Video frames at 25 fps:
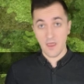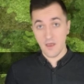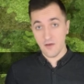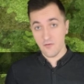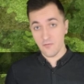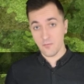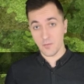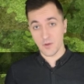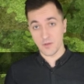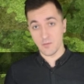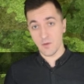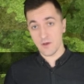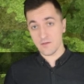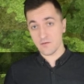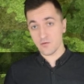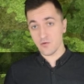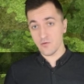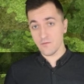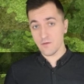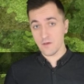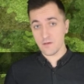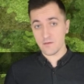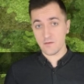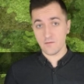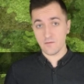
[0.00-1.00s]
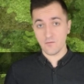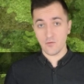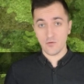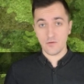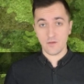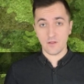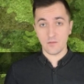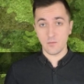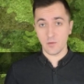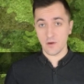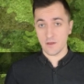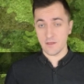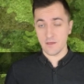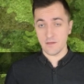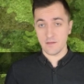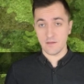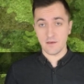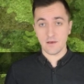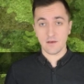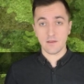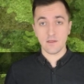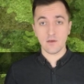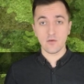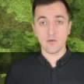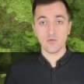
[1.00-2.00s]
В Подмосковье свозят
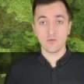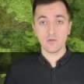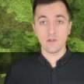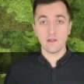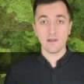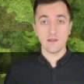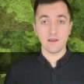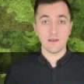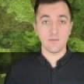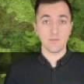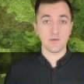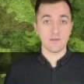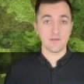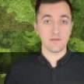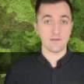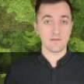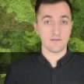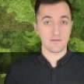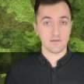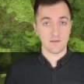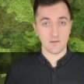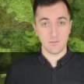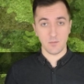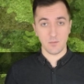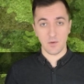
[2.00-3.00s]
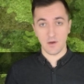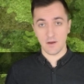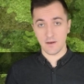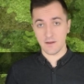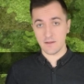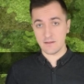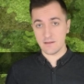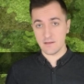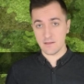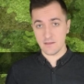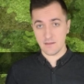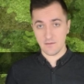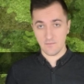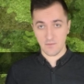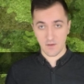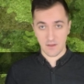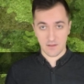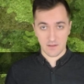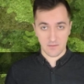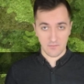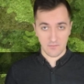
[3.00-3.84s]
бронетехнику для репетиции парада 9